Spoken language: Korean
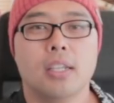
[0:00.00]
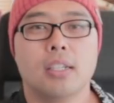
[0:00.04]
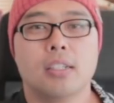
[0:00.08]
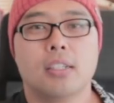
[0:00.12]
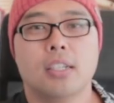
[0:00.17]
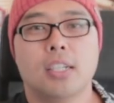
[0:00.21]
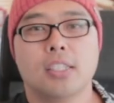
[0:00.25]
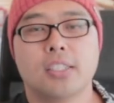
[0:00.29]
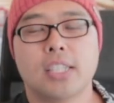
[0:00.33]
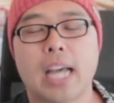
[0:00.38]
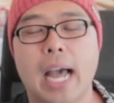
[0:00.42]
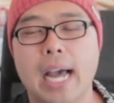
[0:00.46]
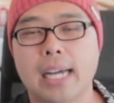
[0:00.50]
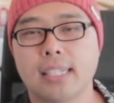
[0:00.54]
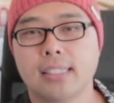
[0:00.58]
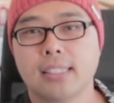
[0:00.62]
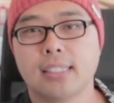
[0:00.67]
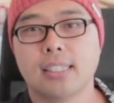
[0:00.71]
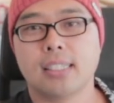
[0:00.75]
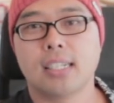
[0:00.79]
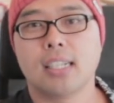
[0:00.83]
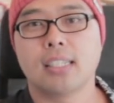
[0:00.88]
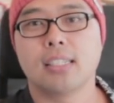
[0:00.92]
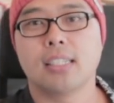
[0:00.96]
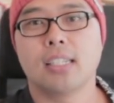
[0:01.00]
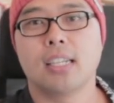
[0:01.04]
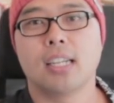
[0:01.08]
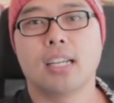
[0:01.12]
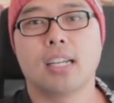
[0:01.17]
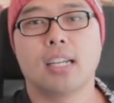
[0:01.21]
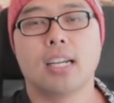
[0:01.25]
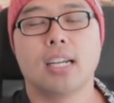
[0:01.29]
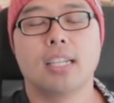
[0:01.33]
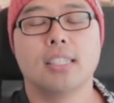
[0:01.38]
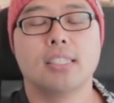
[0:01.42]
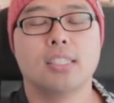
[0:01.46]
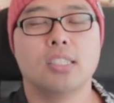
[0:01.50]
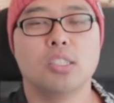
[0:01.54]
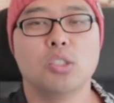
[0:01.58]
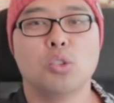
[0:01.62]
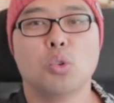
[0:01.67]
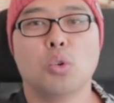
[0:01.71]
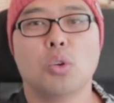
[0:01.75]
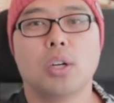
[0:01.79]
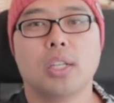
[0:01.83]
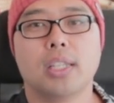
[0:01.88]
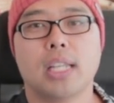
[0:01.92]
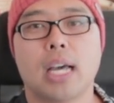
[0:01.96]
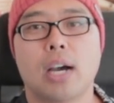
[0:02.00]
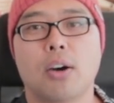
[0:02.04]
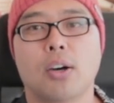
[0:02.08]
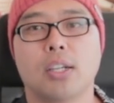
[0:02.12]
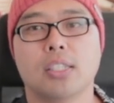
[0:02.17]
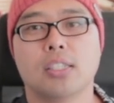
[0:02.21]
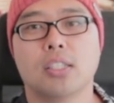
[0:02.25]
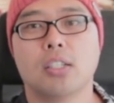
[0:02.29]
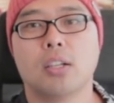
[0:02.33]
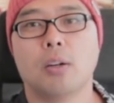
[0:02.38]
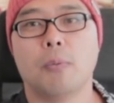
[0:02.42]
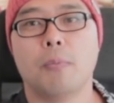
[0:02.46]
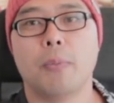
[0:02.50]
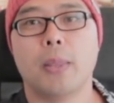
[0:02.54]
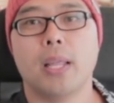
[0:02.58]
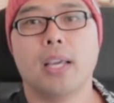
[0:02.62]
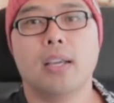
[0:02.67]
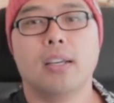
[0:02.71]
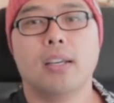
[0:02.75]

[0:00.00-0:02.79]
그래서 아스트라제네카 씨이오가 나와서